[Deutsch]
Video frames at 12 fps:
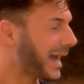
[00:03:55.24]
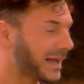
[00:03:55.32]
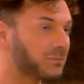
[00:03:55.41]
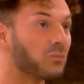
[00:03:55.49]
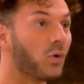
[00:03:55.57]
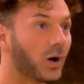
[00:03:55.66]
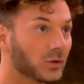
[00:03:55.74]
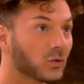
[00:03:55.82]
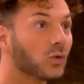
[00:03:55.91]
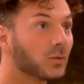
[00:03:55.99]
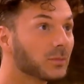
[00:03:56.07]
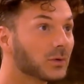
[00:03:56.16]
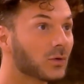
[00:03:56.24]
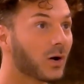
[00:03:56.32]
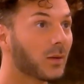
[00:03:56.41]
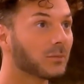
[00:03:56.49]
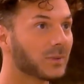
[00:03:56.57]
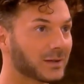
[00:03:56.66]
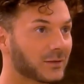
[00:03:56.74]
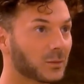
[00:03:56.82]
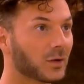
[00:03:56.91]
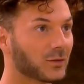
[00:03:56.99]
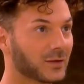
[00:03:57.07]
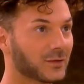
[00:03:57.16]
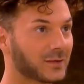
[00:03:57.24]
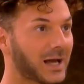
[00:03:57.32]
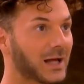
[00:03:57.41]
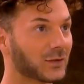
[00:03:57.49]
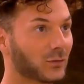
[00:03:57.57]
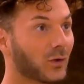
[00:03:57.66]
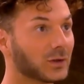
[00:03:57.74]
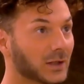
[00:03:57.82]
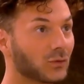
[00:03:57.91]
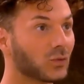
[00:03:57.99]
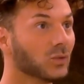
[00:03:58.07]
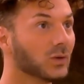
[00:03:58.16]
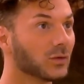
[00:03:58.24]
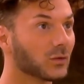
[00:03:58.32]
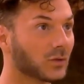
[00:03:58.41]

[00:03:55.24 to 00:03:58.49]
Er hat Morddrohungen bekommen bei Sommerhaus der Stars vor der Tür